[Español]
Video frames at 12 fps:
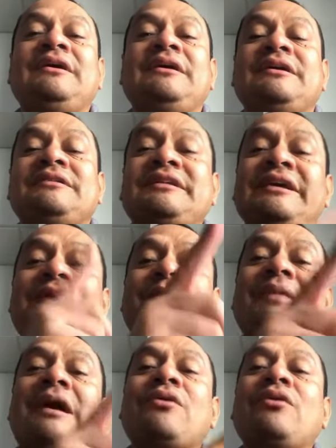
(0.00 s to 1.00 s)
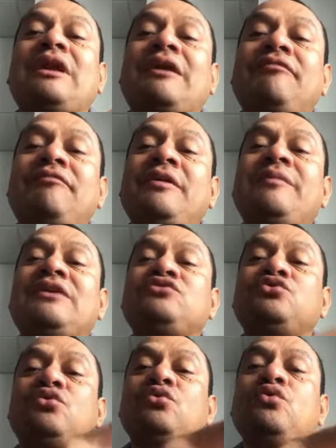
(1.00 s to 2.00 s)
Sin embargo, la fibra
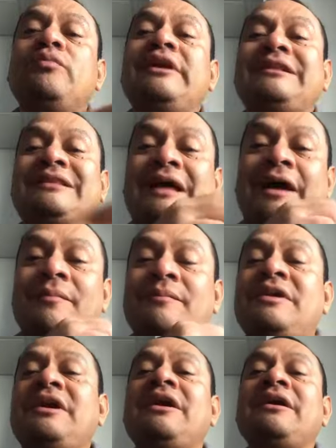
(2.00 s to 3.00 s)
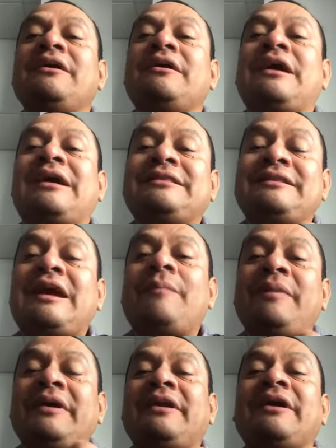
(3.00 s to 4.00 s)
soluble también
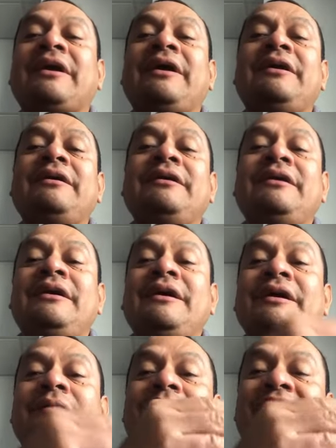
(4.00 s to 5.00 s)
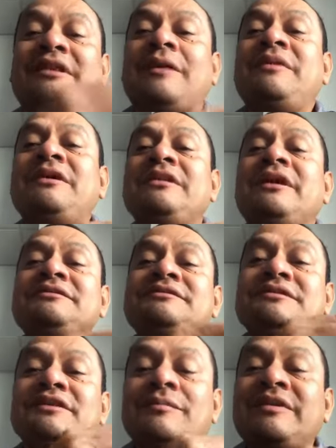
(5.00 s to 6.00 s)
atrapa en el gel
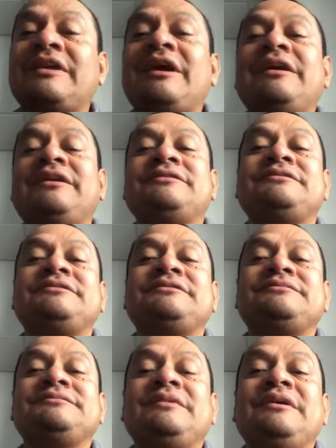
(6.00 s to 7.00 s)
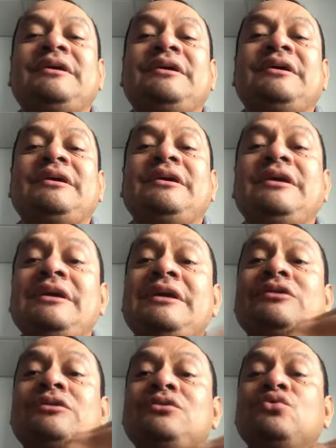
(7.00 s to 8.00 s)
vitaminas y minerales.
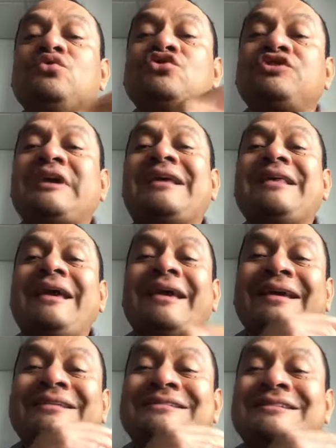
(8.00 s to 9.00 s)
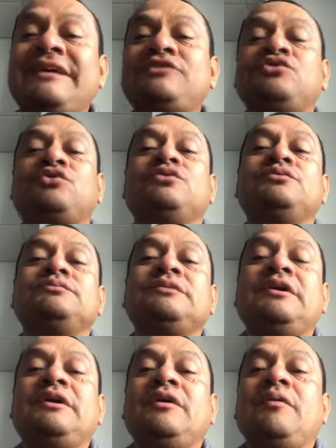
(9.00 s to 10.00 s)
Y usada en exceso
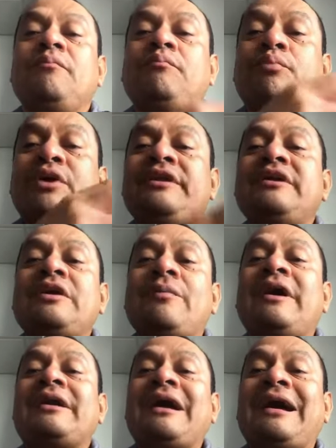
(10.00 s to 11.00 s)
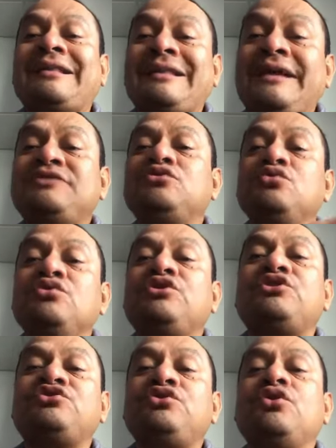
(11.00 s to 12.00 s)
puede llevar a
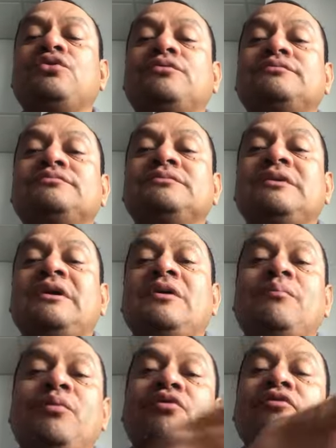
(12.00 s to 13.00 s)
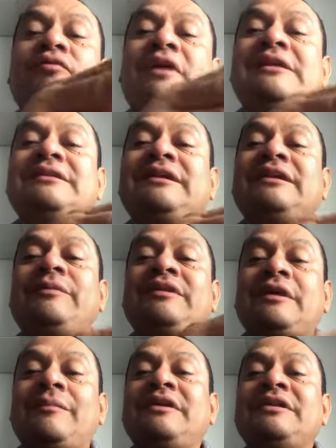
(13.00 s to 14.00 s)
desnutrición por falta de
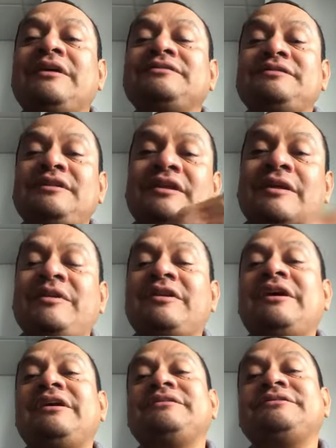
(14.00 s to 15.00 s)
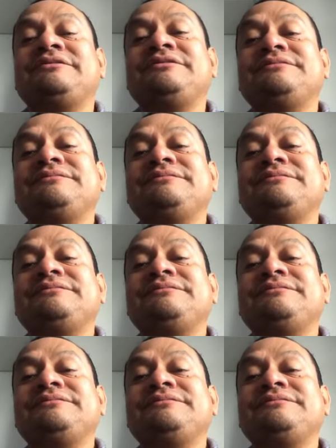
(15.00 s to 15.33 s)
vitaminas y de minerales.